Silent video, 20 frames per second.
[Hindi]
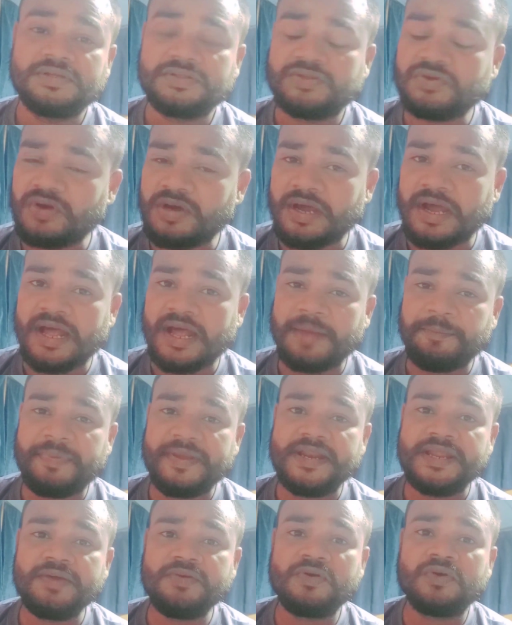तो
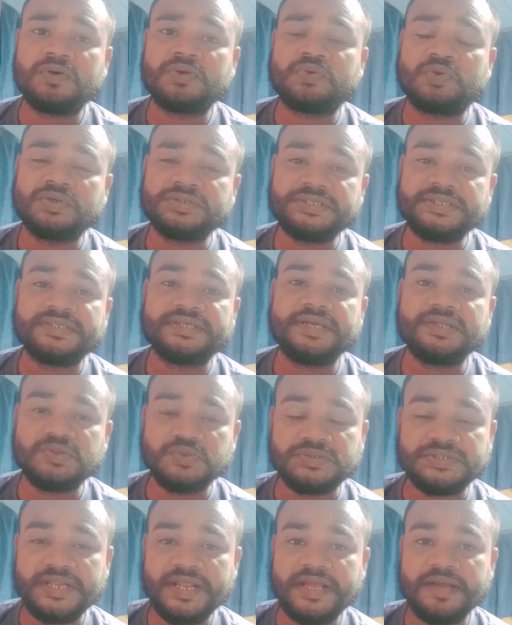पहले वो कोशिश किए
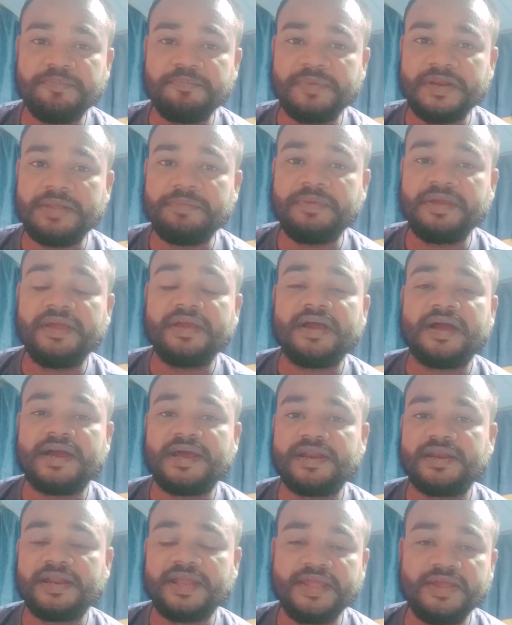दूसरी कंपनी में
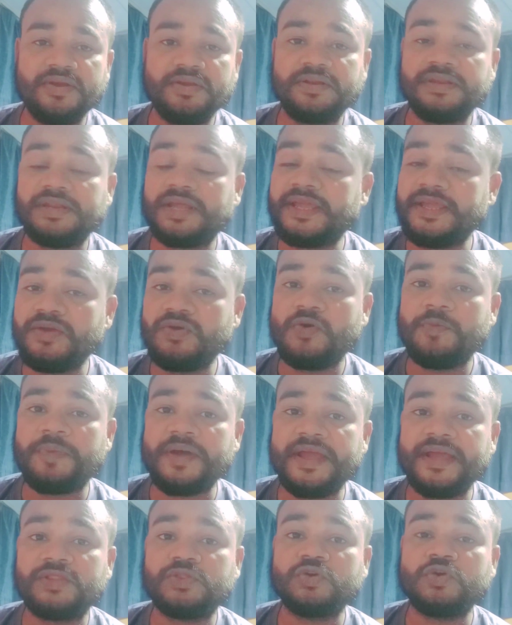अगर नहीं नहीं हो
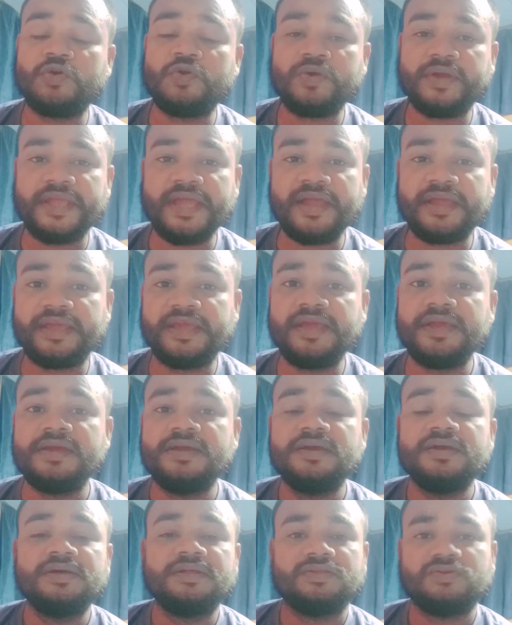पाया तो क्या किए
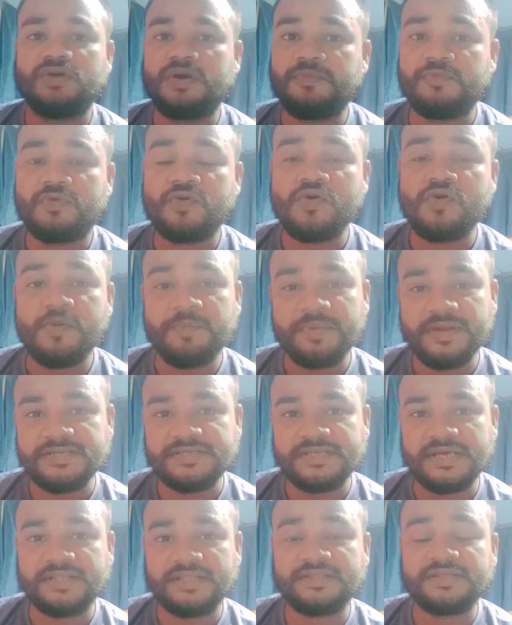तो हमको अपने
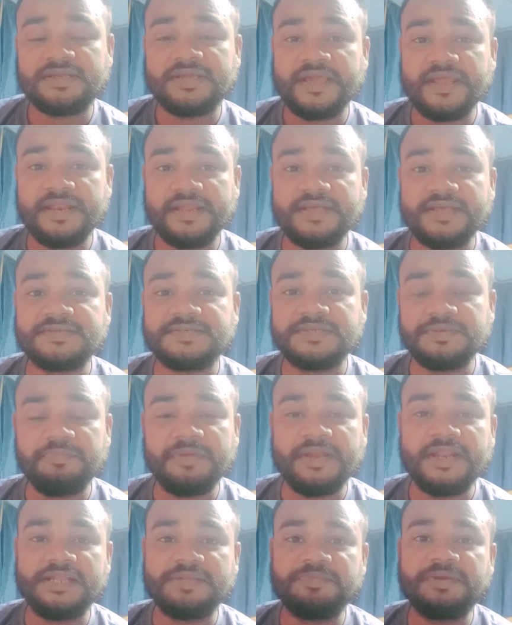साथ के एन के सिप
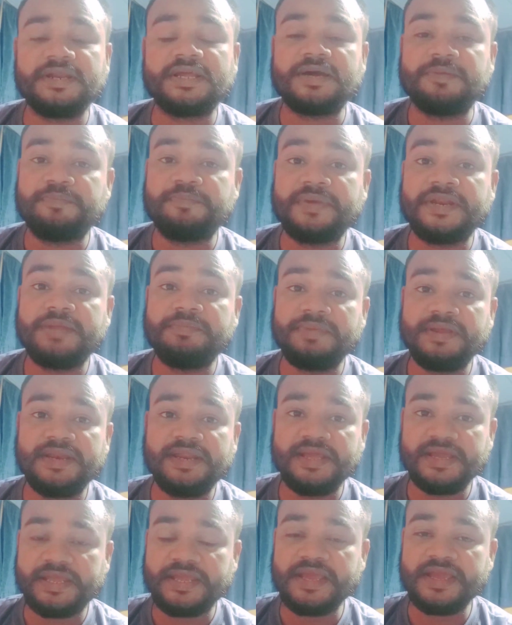मैनेजमेंट कंपनी में
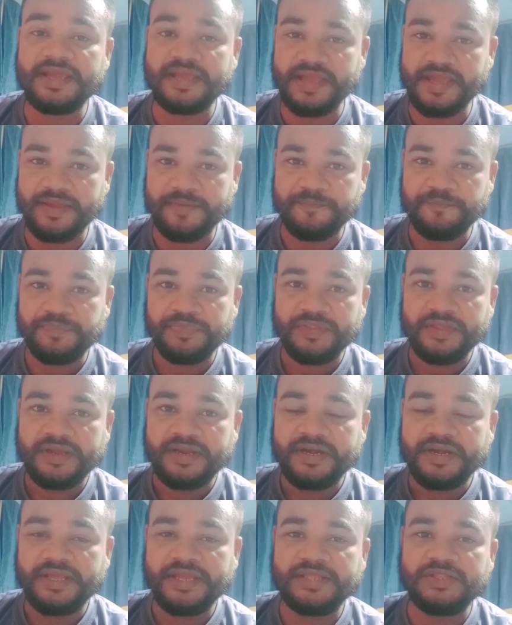लेके गए
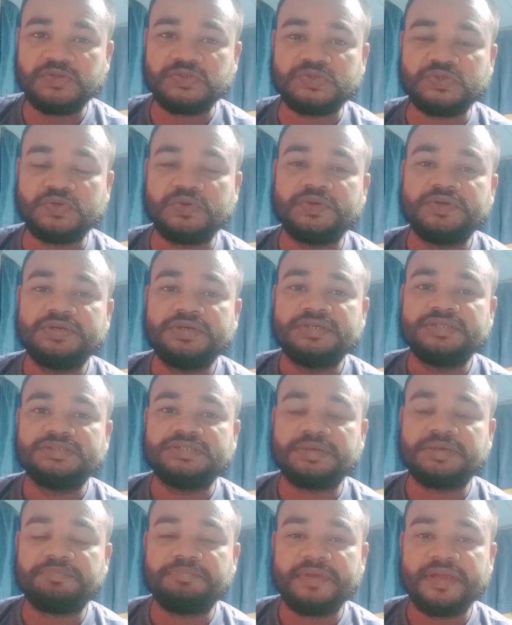ठीक है दोस्तों
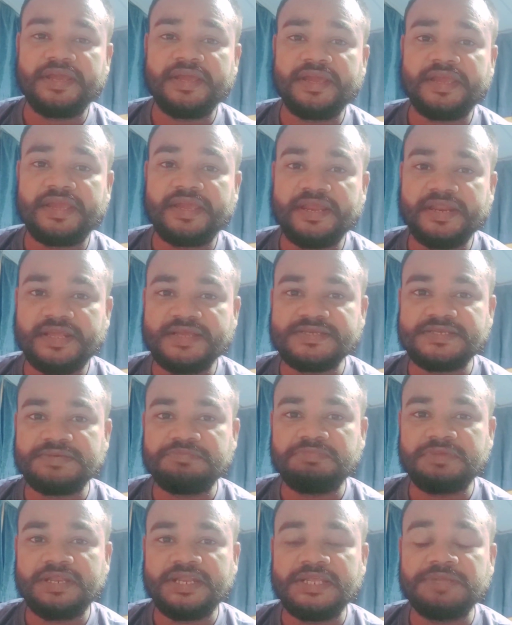जब मैं के एन के सिप
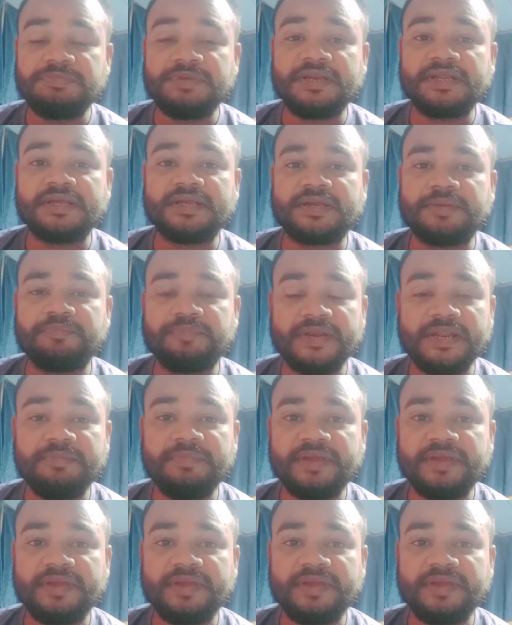मैनेजमेंट कंपनी